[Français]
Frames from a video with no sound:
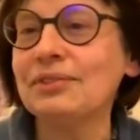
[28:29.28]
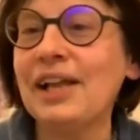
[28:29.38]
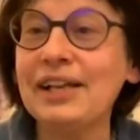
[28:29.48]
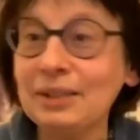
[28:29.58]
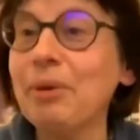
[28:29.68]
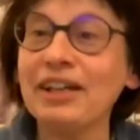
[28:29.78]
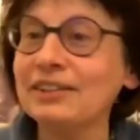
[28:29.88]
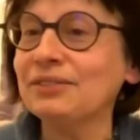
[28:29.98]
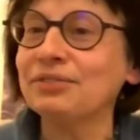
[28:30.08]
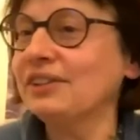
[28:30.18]
la
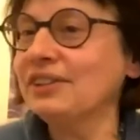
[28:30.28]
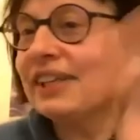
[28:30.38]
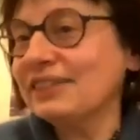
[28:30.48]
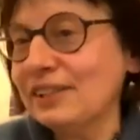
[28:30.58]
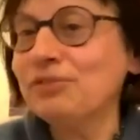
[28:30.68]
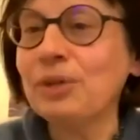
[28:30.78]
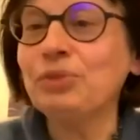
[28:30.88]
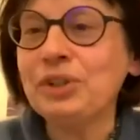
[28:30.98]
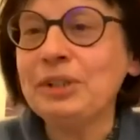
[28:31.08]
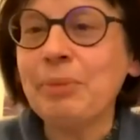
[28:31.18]
liberté, enfin une certaine forme
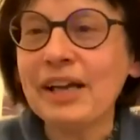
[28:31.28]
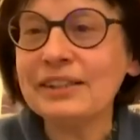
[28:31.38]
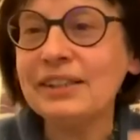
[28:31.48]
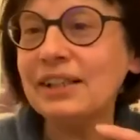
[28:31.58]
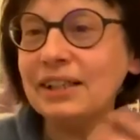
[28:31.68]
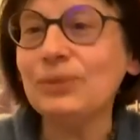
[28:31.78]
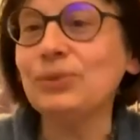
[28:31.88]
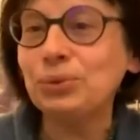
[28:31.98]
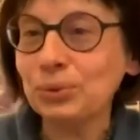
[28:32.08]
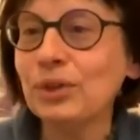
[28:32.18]
de liberté et
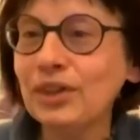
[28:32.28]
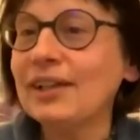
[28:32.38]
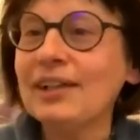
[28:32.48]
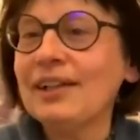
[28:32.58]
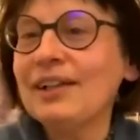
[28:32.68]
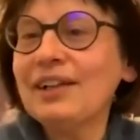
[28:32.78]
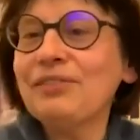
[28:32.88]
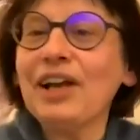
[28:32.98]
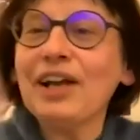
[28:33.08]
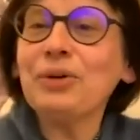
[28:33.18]
de
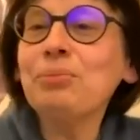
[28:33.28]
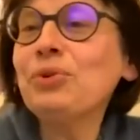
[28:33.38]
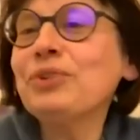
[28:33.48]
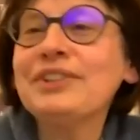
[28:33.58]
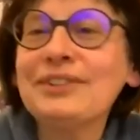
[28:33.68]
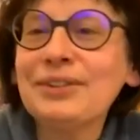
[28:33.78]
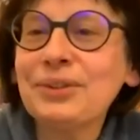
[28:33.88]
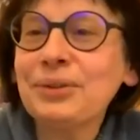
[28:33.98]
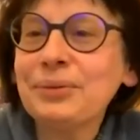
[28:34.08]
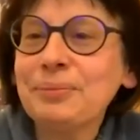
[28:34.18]
voilà, comment est-ce
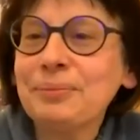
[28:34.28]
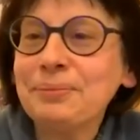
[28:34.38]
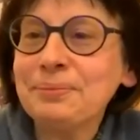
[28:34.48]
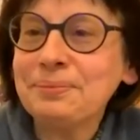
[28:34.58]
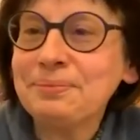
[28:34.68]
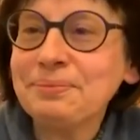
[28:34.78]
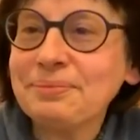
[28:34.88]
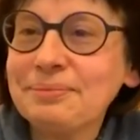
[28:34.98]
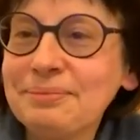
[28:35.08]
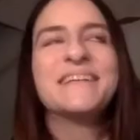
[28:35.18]
que hmm.
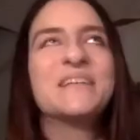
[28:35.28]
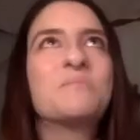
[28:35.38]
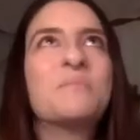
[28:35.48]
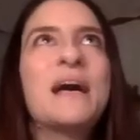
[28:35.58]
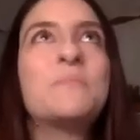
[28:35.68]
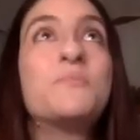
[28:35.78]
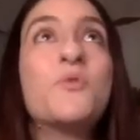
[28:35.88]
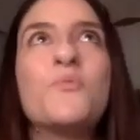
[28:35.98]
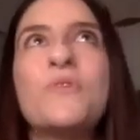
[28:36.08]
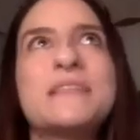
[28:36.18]
Euh, bah,
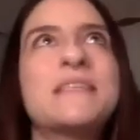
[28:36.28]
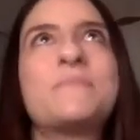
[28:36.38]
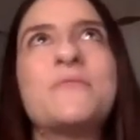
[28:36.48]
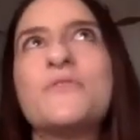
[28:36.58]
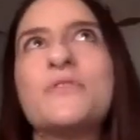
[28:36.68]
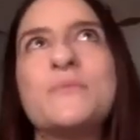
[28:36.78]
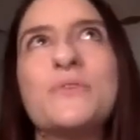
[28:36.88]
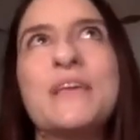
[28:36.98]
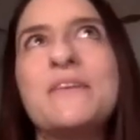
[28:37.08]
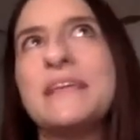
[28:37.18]
pour moi, c'est pas forcément
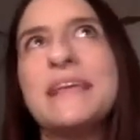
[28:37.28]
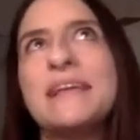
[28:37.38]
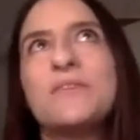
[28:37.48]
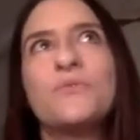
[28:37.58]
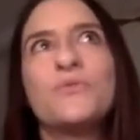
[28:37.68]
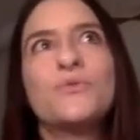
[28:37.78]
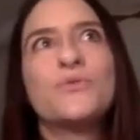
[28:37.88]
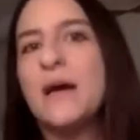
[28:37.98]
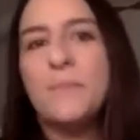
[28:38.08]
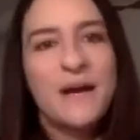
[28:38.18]
qu'elle ne
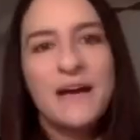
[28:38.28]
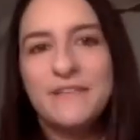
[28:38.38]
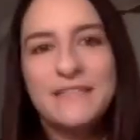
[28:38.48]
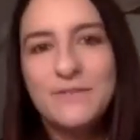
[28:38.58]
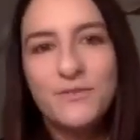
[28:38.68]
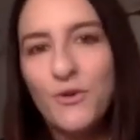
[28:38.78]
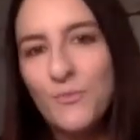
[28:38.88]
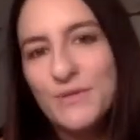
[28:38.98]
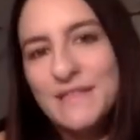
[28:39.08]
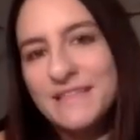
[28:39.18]
sera pas avec cet
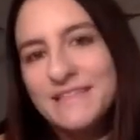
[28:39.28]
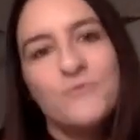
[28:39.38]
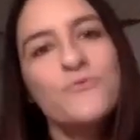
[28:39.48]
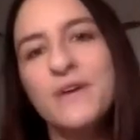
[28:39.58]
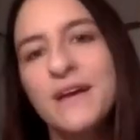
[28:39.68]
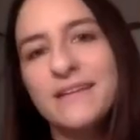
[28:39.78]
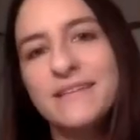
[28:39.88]
homme. C'est ouvert.